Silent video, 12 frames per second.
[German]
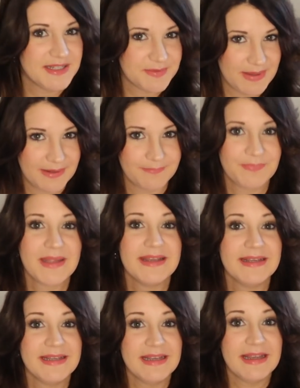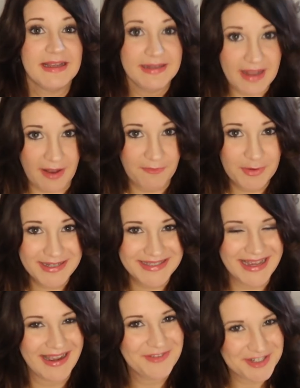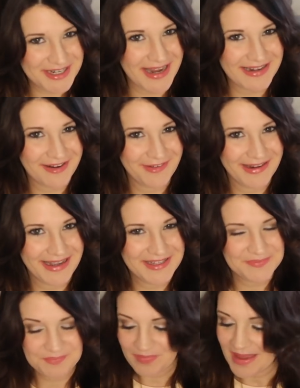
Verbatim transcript: Deswegen, ja, würde ich sagen, wir starten auch gleich.